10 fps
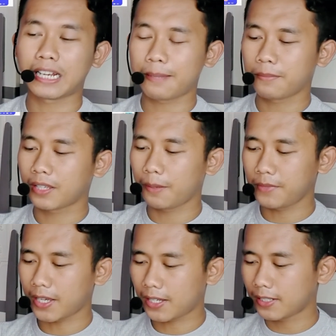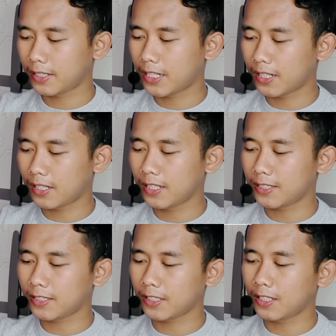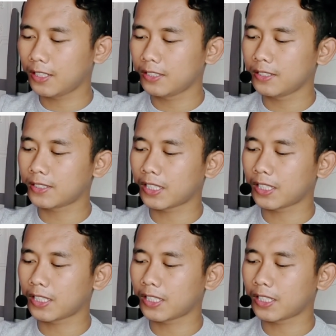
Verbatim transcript: dalam gamenya dan di sini